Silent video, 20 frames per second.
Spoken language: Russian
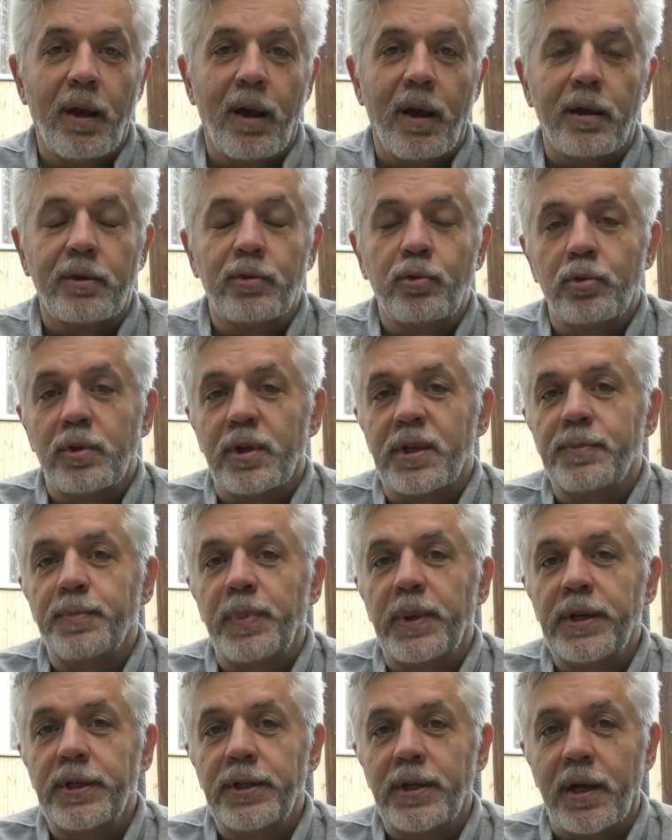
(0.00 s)
А кто же
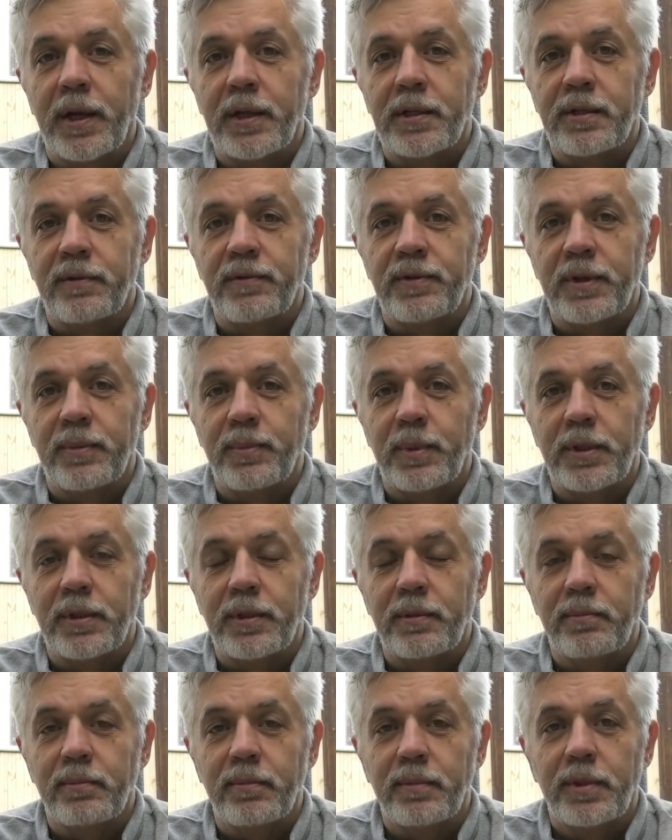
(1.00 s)
распоряжается всем
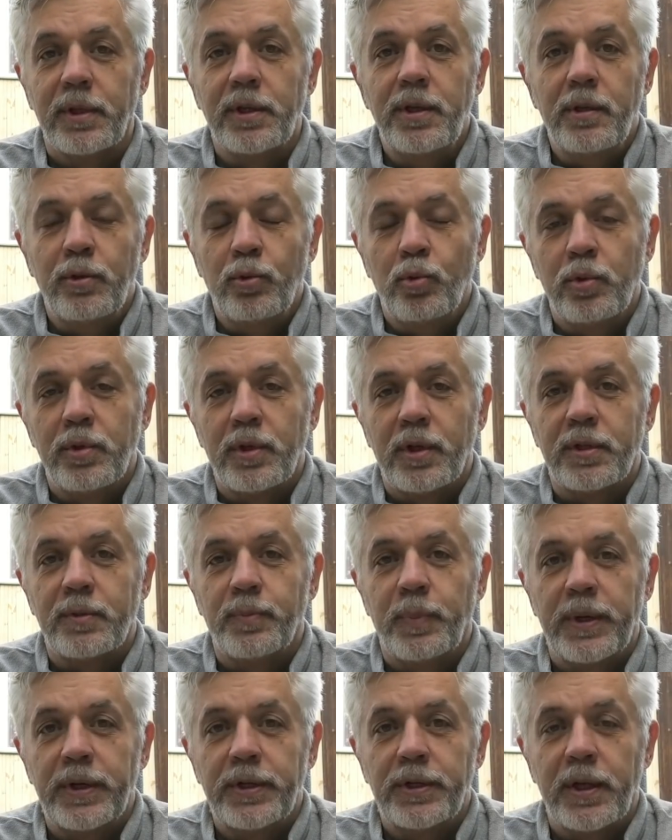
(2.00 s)
этим? Да никто не
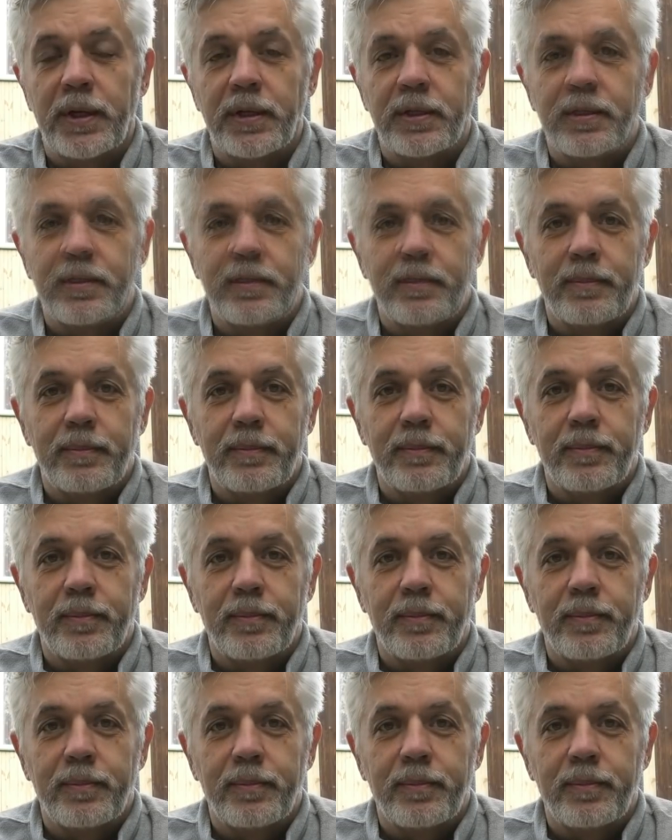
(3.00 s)
распоряжается.